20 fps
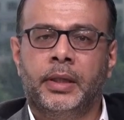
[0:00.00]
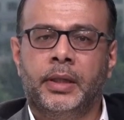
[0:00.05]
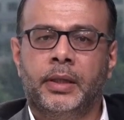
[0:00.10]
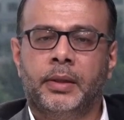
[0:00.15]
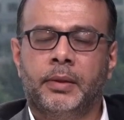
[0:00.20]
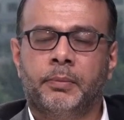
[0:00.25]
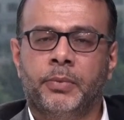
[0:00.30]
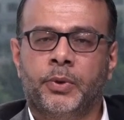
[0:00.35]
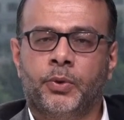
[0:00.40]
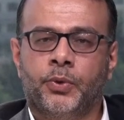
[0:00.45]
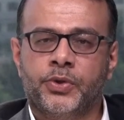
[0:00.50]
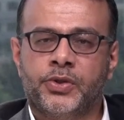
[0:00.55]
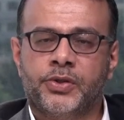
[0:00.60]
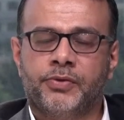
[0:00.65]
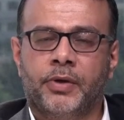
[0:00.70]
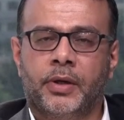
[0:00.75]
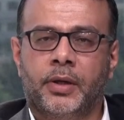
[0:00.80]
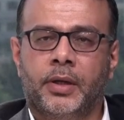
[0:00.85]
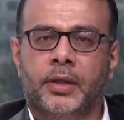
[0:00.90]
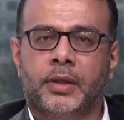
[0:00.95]
بيخص
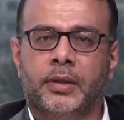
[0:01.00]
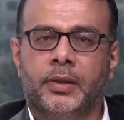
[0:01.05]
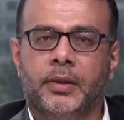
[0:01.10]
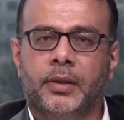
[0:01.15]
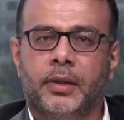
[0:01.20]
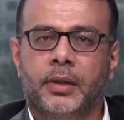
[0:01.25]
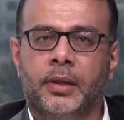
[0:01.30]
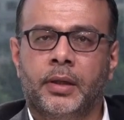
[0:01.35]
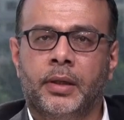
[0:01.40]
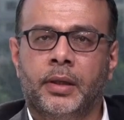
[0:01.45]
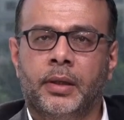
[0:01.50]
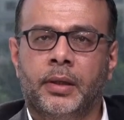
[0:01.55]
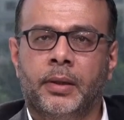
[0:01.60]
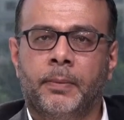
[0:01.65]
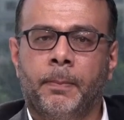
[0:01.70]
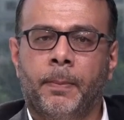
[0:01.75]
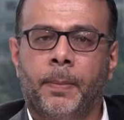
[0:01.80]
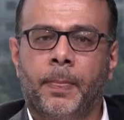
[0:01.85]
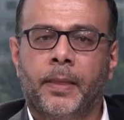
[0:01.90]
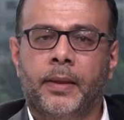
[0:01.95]
فقط آه،
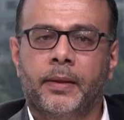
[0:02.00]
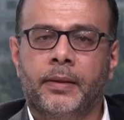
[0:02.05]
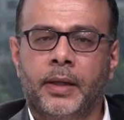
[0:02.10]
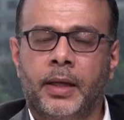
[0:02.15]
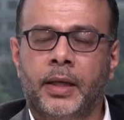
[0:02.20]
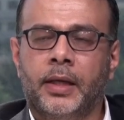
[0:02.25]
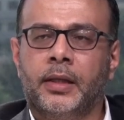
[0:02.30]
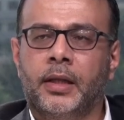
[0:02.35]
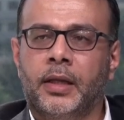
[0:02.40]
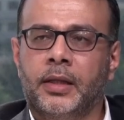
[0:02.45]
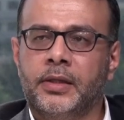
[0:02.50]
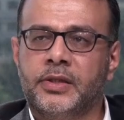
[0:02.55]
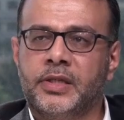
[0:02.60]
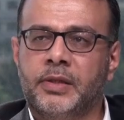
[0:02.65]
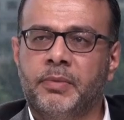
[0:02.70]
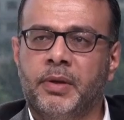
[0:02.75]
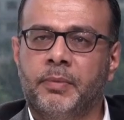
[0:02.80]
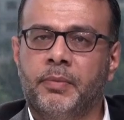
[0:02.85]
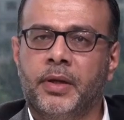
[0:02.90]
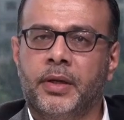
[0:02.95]
دائرة الهندسة
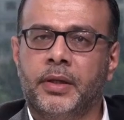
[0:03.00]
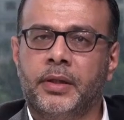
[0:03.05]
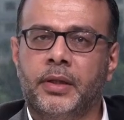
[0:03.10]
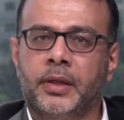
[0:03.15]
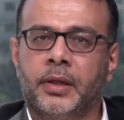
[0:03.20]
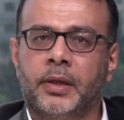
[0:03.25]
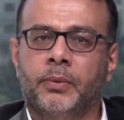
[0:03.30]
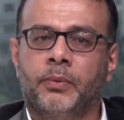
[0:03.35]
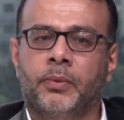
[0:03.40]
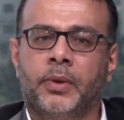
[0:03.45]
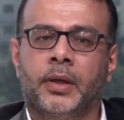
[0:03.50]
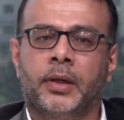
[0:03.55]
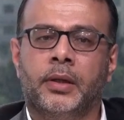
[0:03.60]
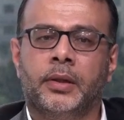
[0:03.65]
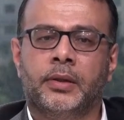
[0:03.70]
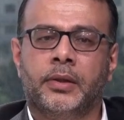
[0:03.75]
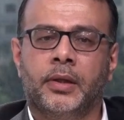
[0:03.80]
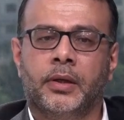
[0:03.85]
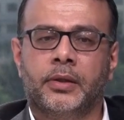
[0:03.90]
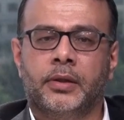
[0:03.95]
المعمارية
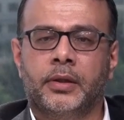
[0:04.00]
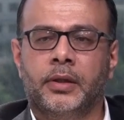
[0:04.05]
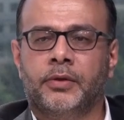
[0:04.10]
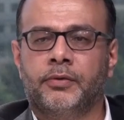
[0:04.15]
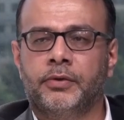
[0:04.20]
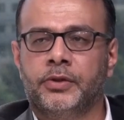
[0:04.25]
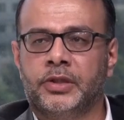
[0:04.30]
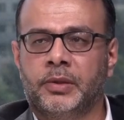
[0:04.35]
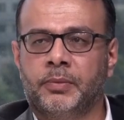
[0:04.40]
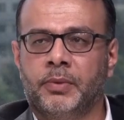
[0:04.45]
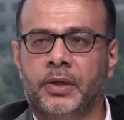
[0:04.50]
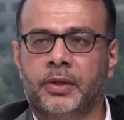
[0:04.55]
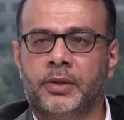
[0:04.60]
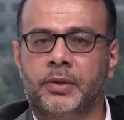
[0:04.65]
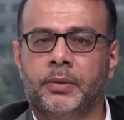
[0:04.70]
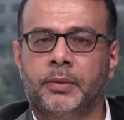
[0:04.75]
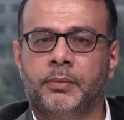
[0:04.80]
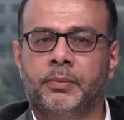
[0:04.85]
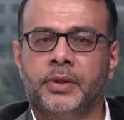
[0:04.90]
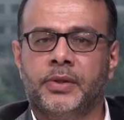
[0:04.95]
والتخطيط في جامعة
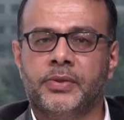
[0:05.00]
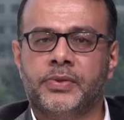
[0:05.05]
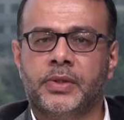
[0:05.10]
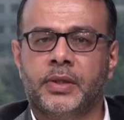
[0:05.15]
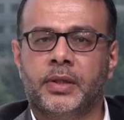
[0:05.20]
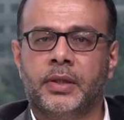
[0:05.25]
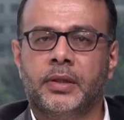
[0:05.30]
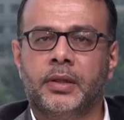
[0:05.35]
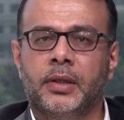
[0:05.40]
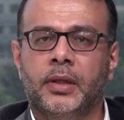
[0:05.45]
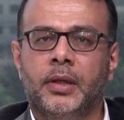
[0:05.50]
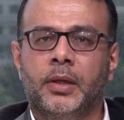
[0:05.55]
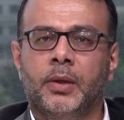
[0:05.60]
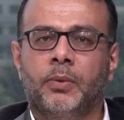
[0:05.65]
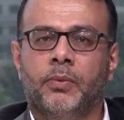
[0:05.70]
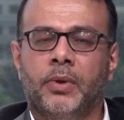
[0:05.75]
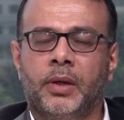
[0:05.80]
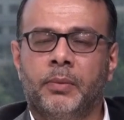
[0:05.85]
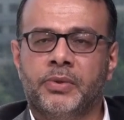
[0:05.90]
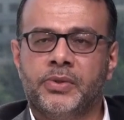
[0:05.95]
بيرزيت
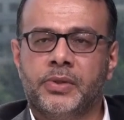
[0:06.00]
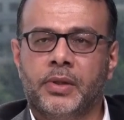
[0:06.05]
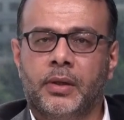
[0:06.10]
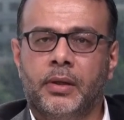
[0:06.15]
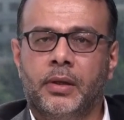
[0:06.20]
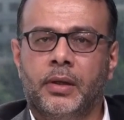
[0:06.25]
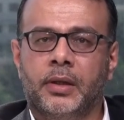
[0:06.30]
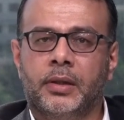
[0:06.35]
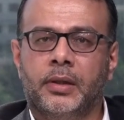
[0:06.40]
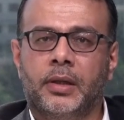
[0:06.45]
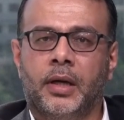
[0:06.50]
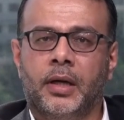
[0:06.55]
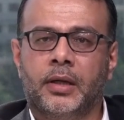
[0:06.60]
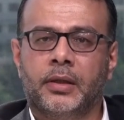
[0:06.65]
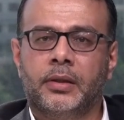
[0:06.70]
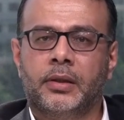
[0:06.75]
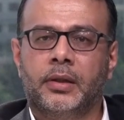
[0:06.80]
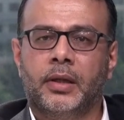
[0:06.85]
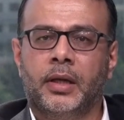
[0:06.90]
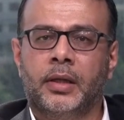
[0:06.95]
والمساقات عرض
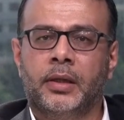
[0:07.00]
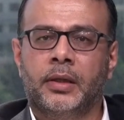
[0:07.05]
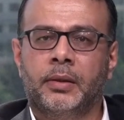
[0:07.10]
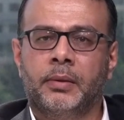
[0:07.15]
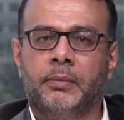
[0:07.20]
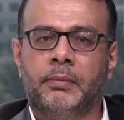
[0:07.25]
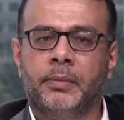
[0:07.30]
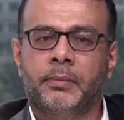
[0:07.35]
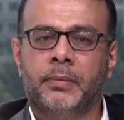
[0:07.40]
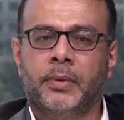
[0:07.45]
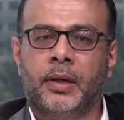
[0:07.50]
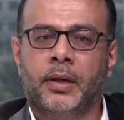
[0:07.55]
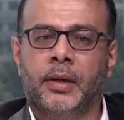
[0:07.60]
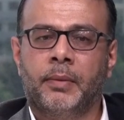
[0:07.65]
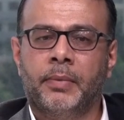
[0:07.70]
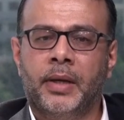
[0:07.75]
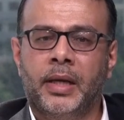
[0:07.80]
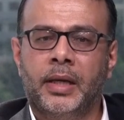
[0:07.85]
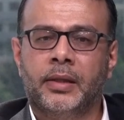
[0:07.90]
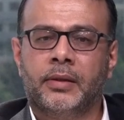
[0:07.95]

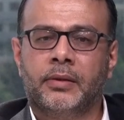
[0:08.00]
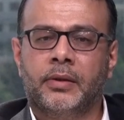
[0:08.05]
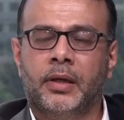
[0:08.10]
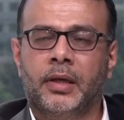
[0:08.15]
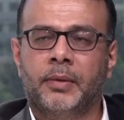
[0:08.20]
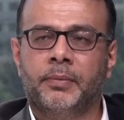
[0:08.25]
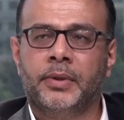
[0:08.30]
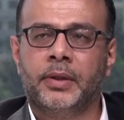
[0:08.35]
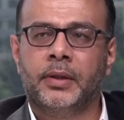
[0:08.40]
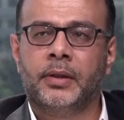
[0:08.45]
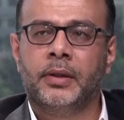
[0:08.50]
أعمال الطلبة